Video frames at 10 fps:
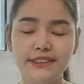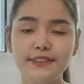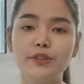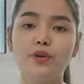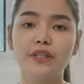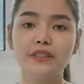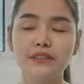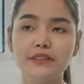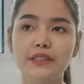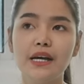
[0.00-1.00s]
สลิดสีดวงก็
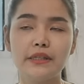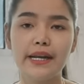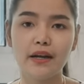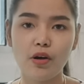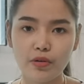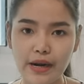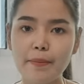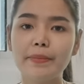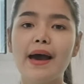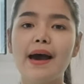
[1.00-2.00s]
คือนั่งห้อง
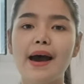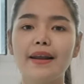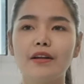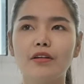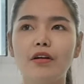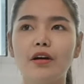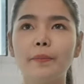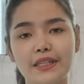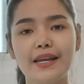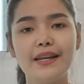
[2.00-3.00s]
น้ำนาน แล้วก็
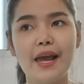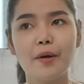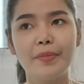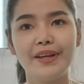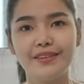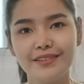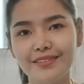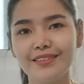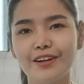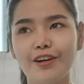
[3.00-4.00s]
ใช้แรงเบ่งเย
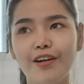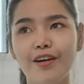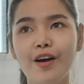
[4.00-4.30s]
อะ แล้วก็